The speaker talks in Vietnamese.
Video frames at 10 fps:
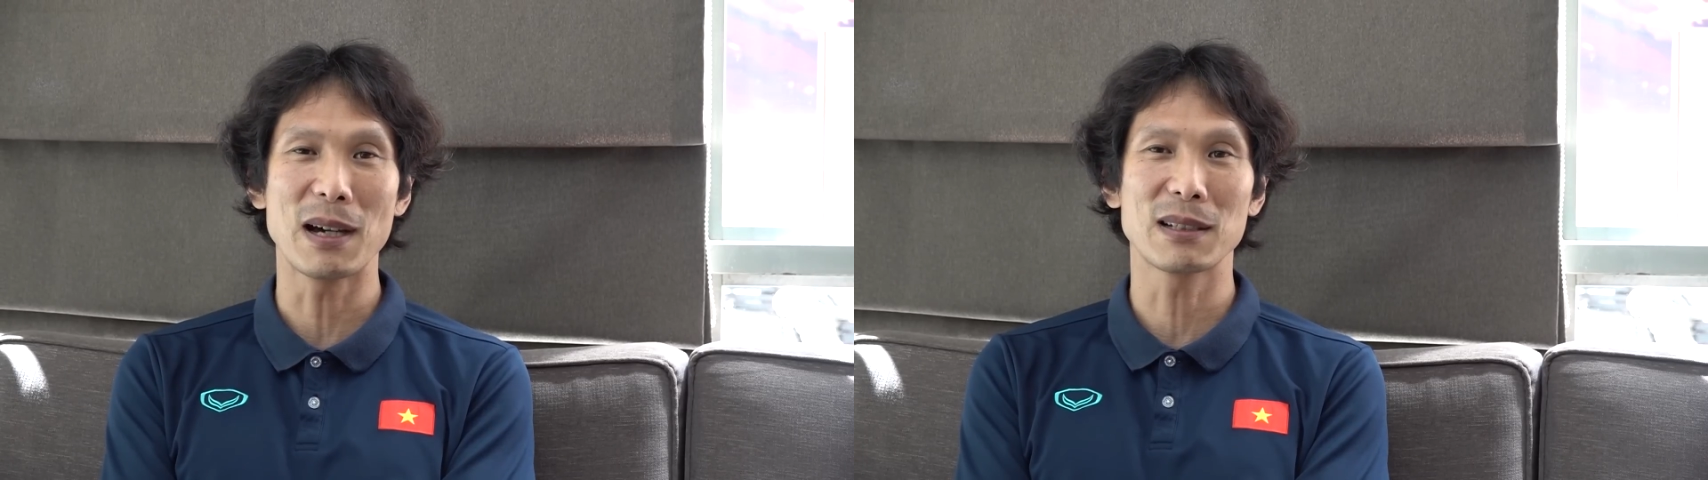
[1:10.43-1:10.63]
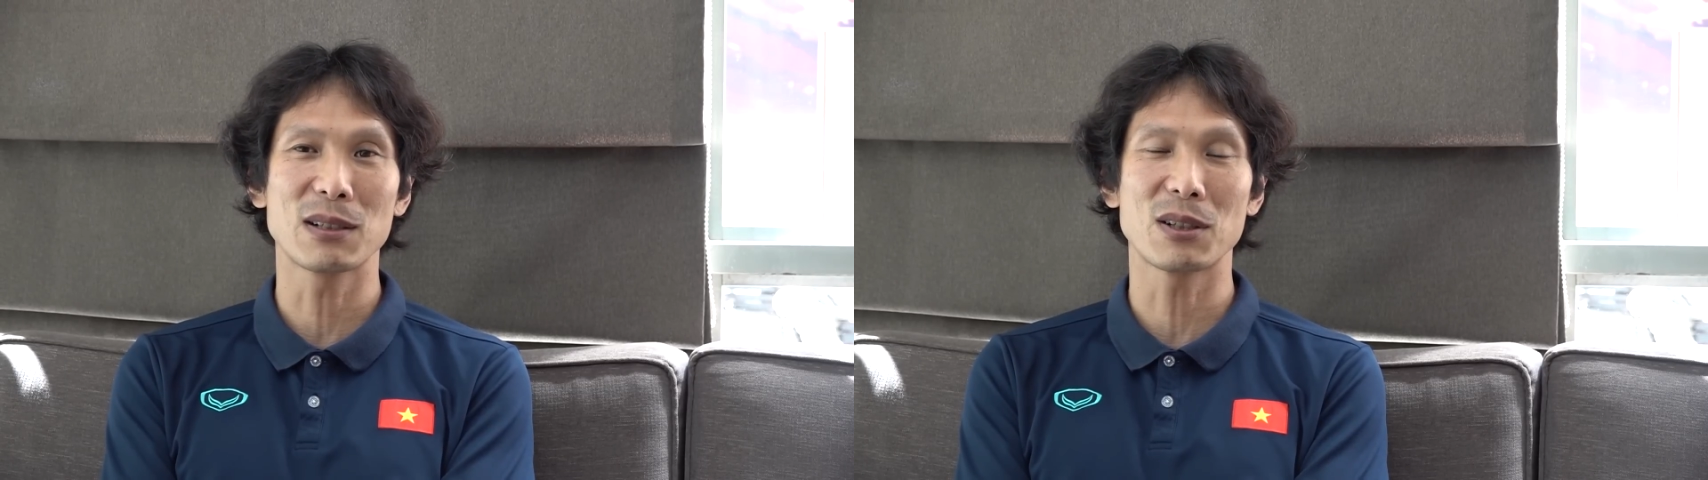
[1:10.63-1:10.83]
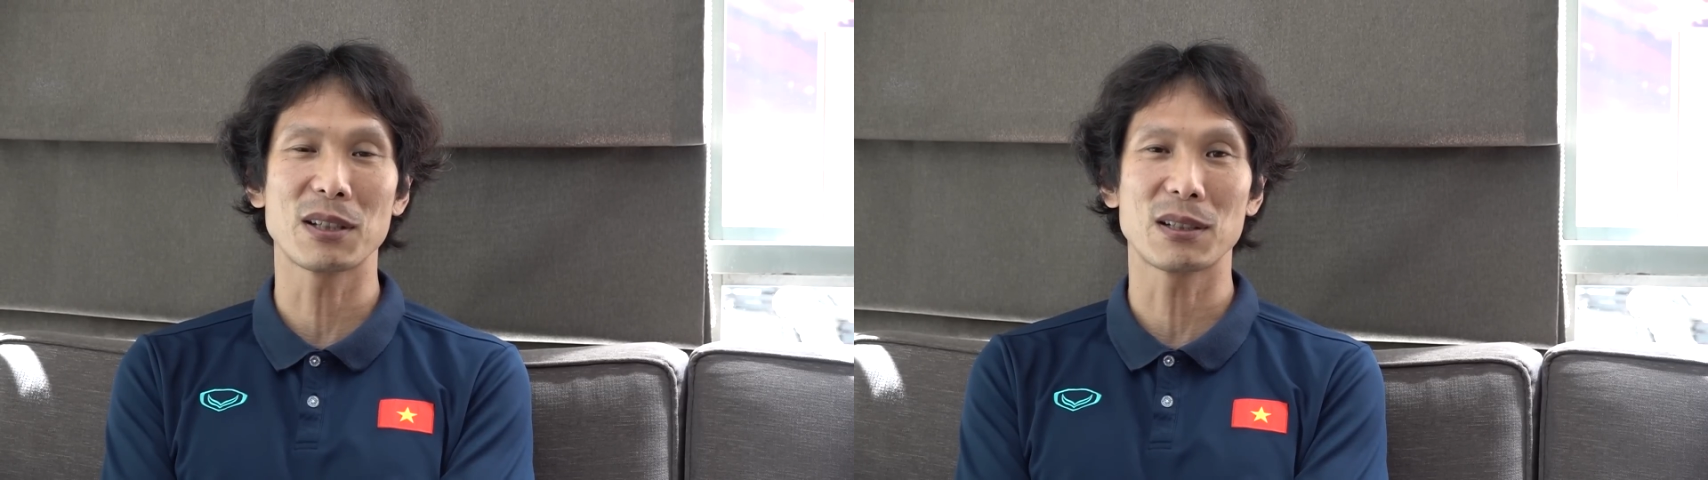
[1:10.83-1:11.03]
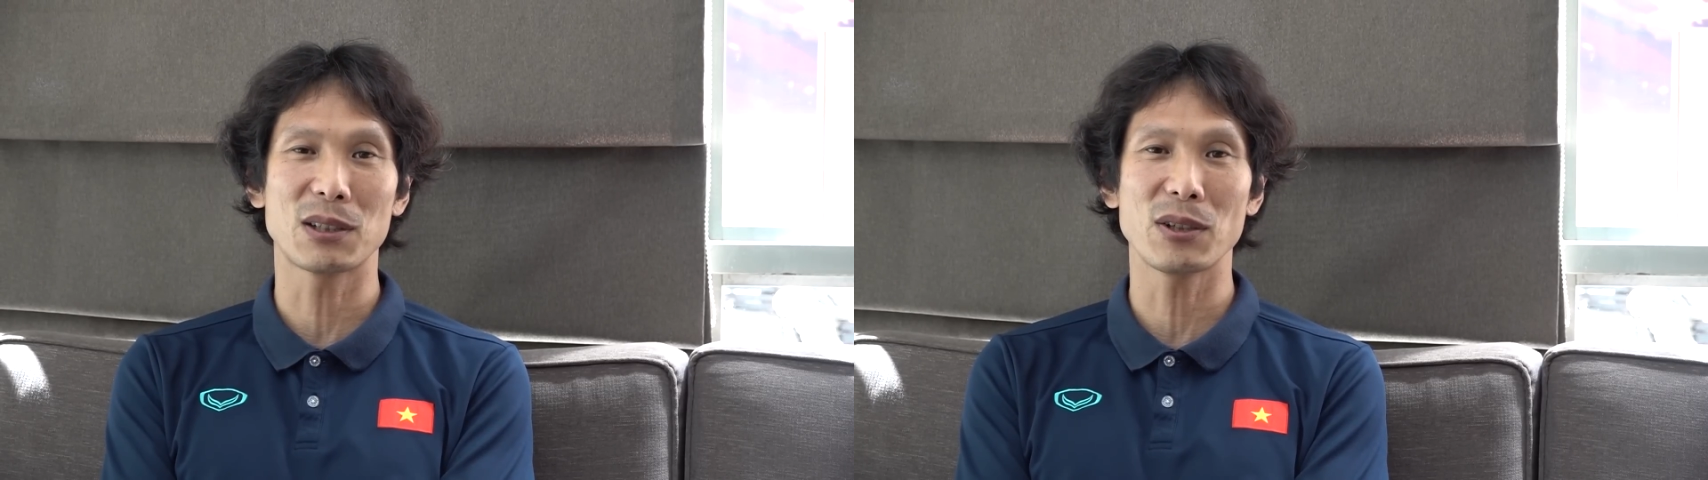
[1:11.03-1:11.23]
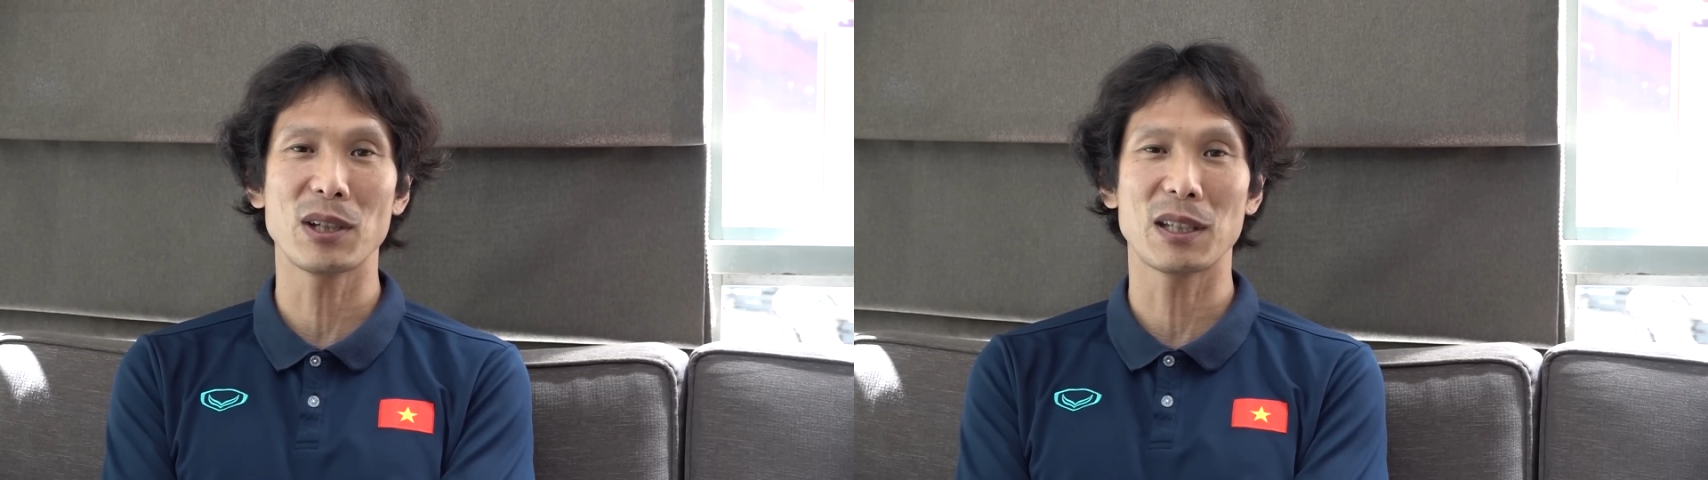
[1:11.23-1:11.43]
Tôi nghĩ các
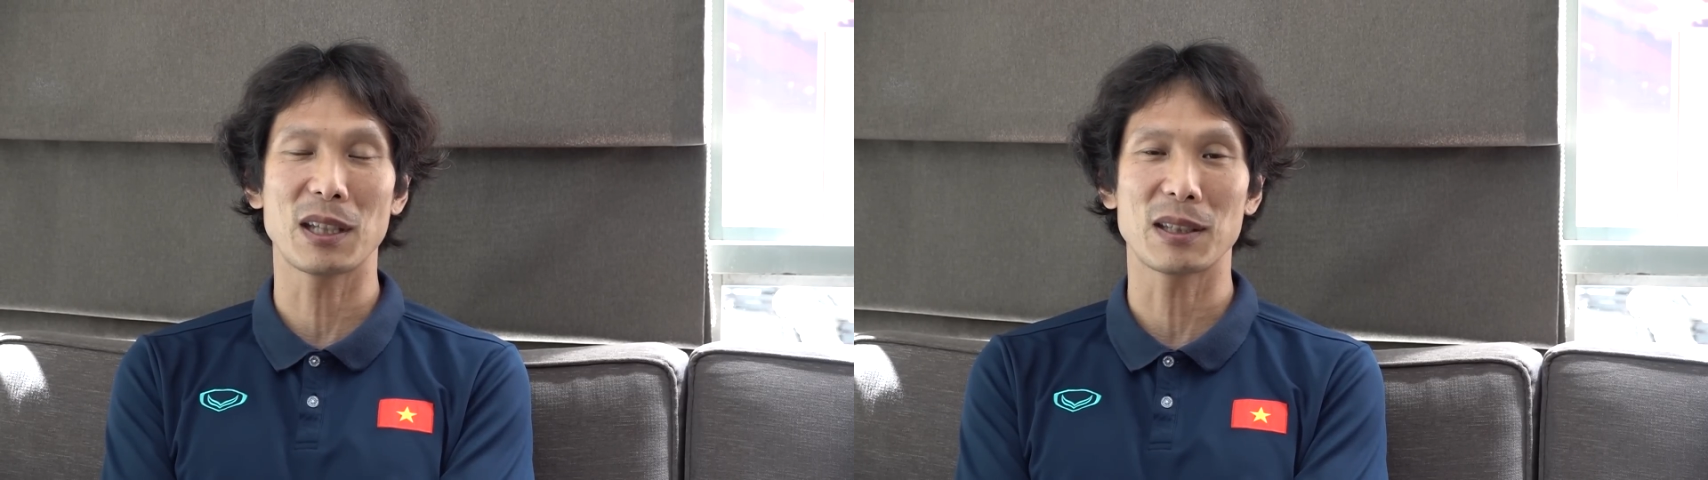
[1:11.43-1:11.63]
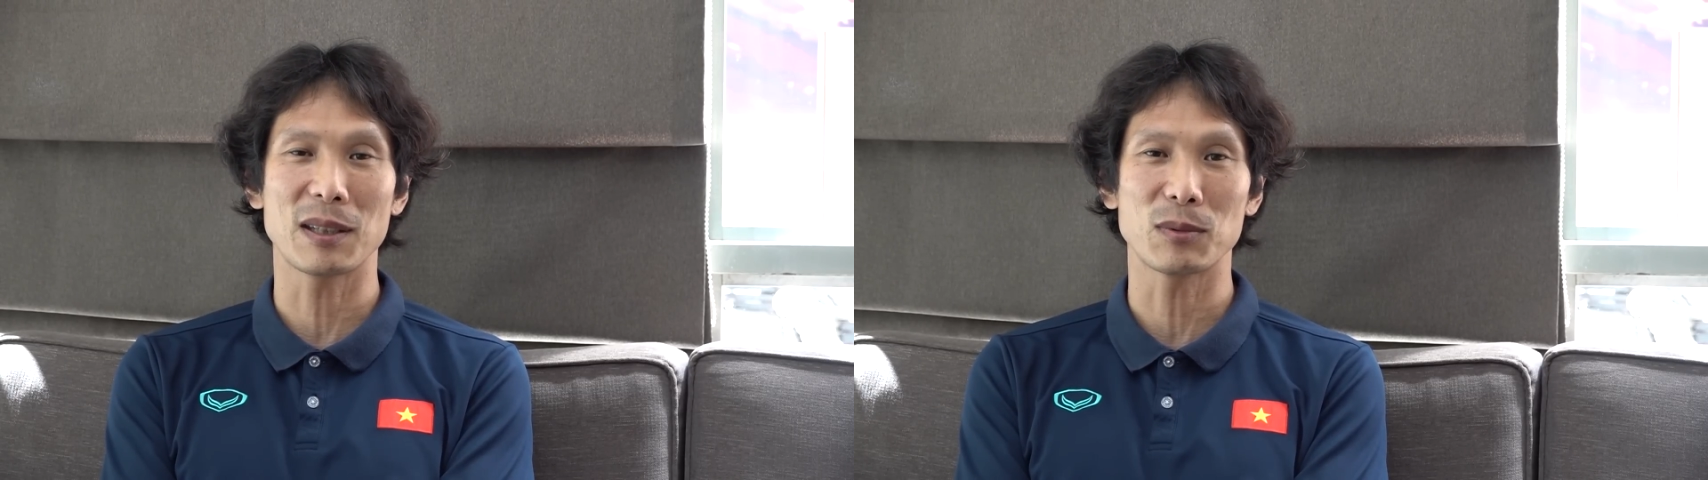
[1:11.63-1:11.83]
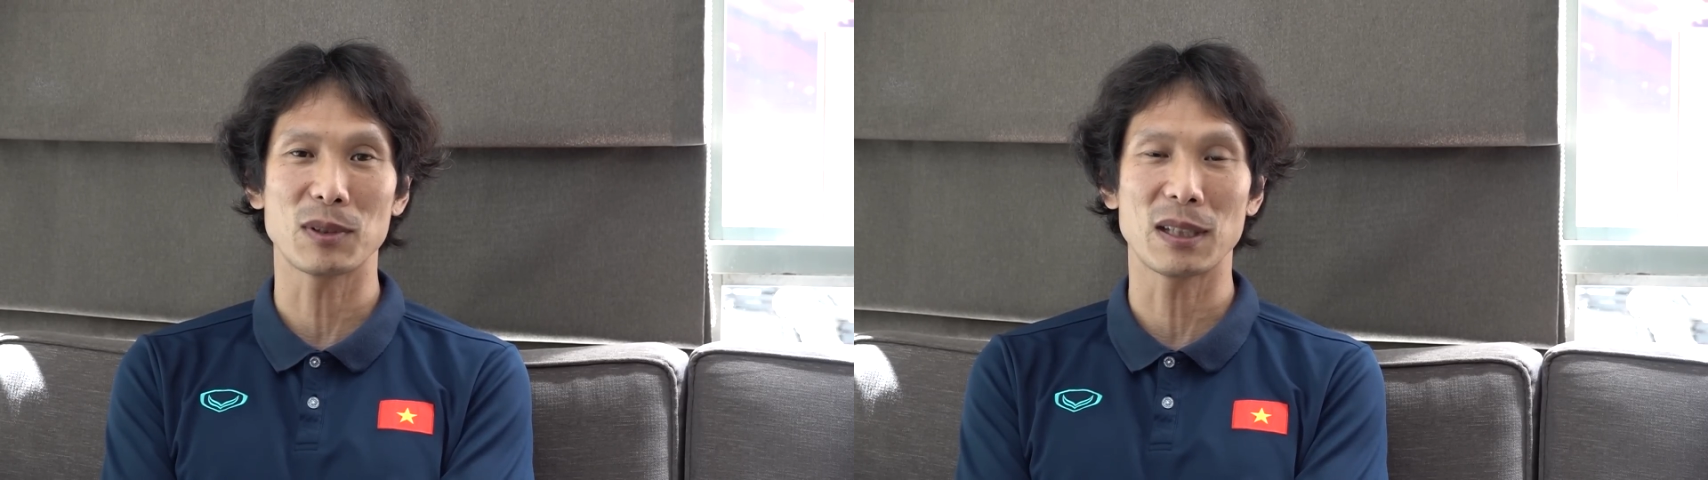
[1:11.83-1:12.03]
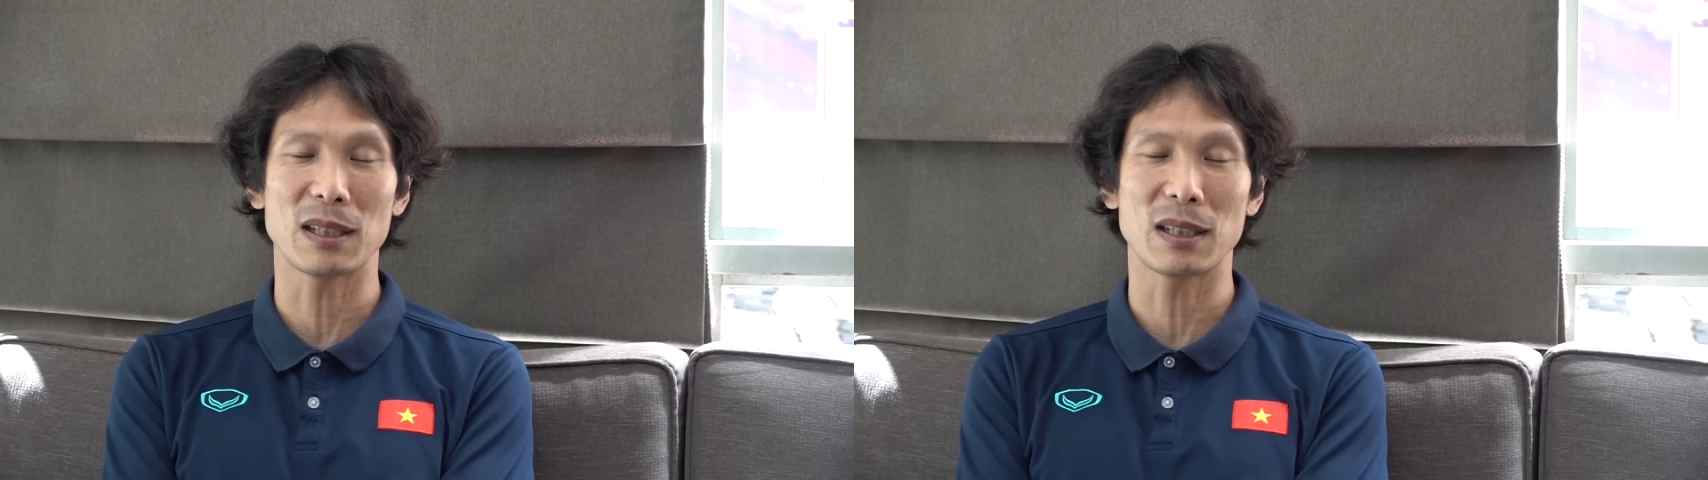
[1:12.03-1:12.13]
cầu thủ đã làm rất tốt